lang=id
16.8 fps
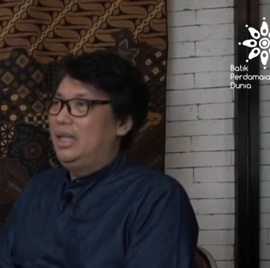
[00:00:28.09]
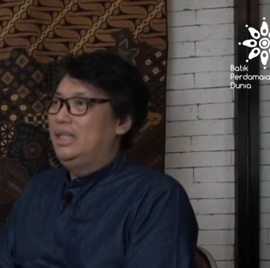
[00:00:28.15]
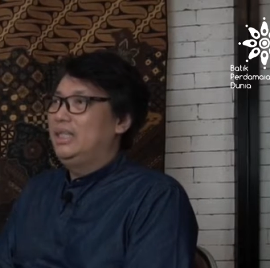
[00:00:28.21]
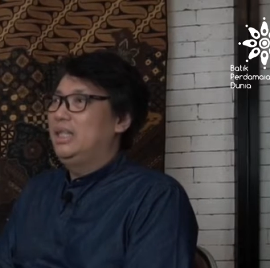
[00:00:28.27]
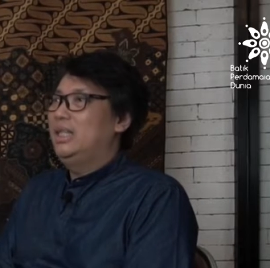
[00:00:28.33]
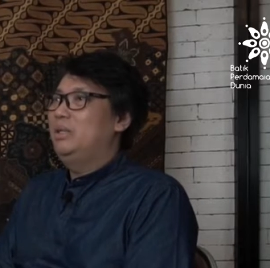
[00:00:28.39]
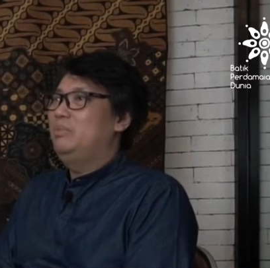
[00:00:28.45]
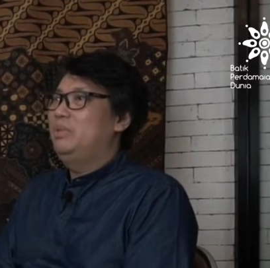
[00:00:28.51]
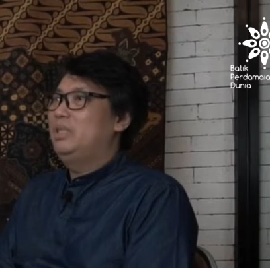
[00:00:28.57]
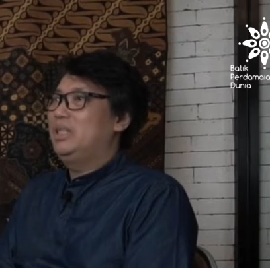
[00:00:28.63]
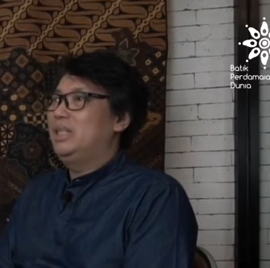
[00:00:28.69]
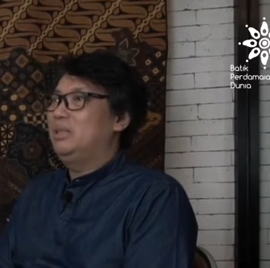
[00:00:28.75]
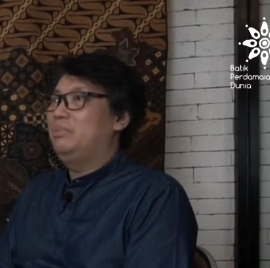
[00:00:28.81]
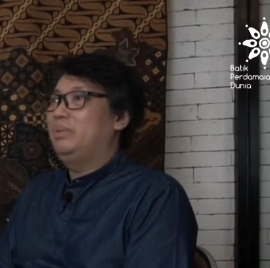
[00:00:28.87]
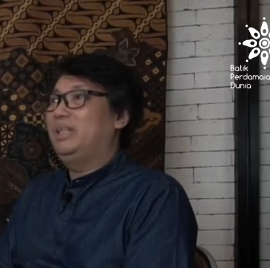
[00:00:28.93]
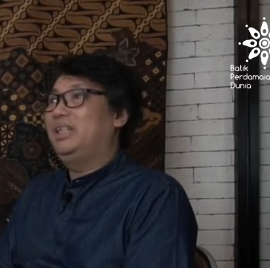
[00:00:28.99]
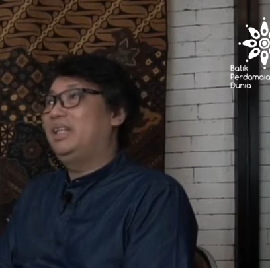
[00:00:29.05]
Jadi misal
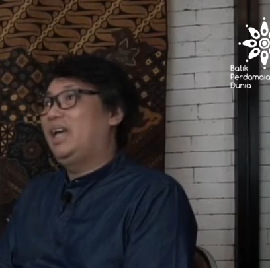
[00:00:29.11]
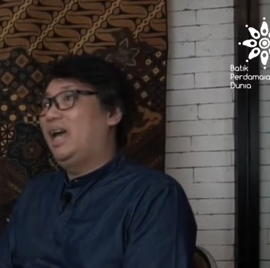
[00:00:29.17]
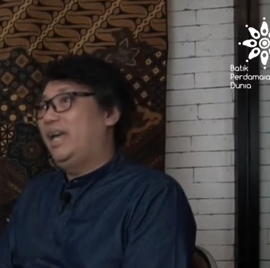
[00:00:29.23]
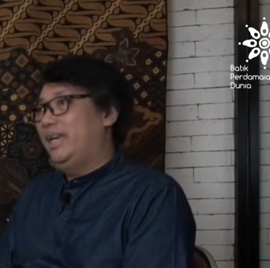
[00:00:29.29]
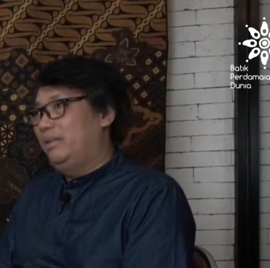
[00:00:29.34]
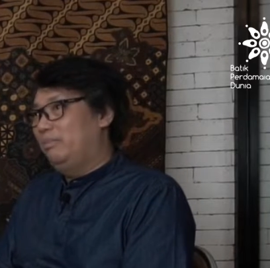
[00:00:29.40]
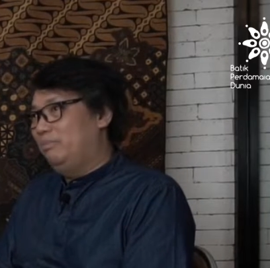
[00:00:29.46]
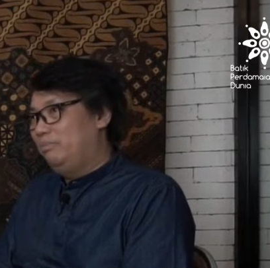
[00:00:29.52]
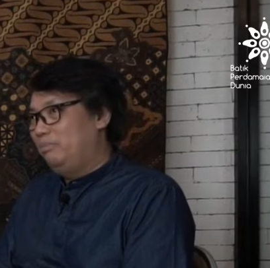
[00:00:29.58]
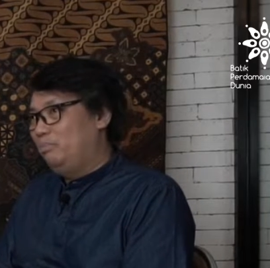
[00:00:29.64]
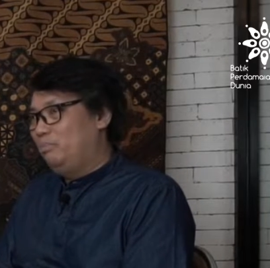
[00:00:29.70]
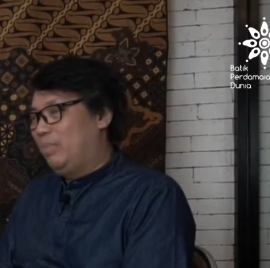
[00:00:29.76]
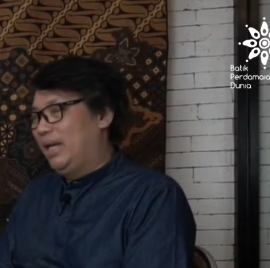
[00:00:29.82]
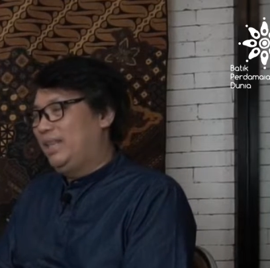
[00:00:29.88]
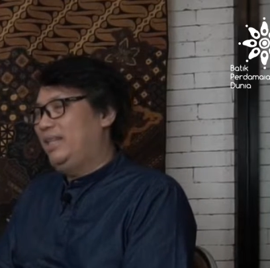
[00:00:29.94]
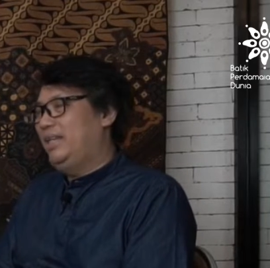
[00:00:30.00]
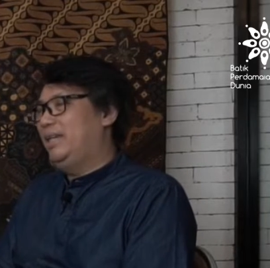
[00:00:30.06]
seperti kain
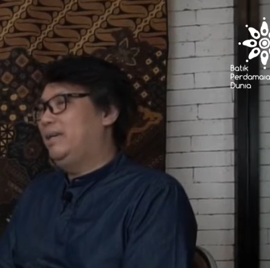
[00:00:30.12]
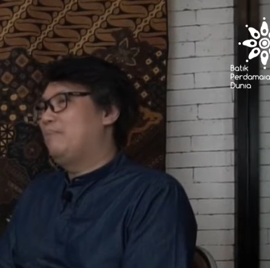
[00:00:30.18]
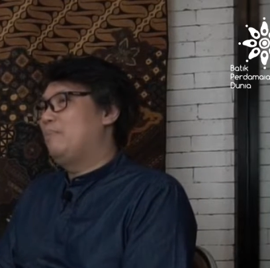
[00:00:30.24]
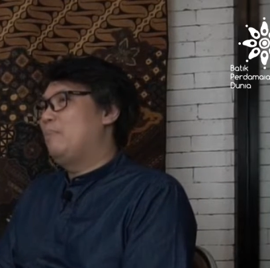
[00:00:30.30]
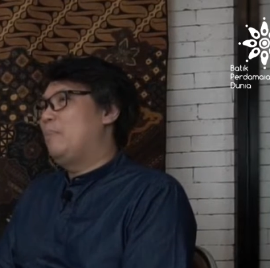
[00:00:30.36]
batik.